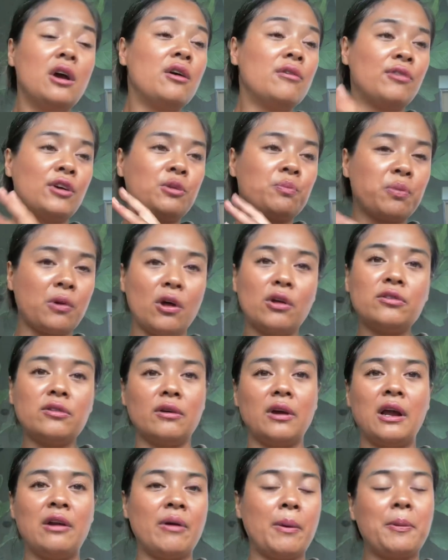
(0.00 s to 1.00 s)
Votre plante,
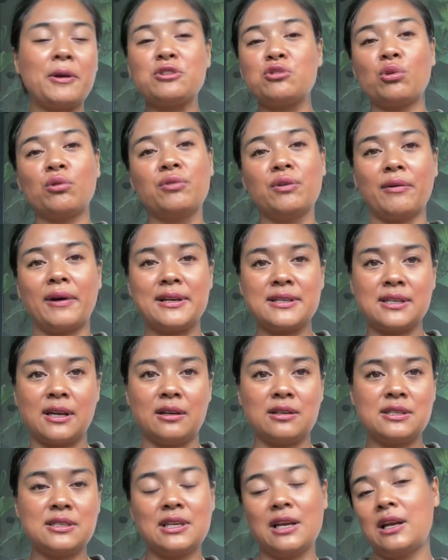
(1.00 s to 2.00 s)
elle va pas survivre à
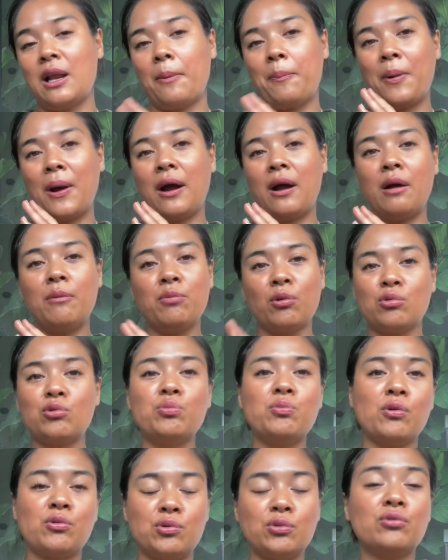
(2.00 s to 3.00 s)
ça si elle n'a pas
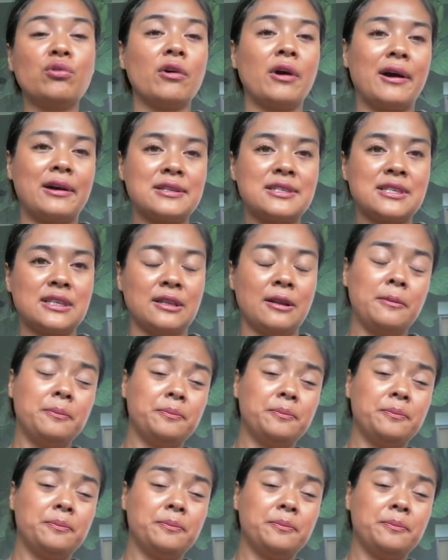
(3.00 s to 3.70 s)
beaucoup, beaucoup de racines.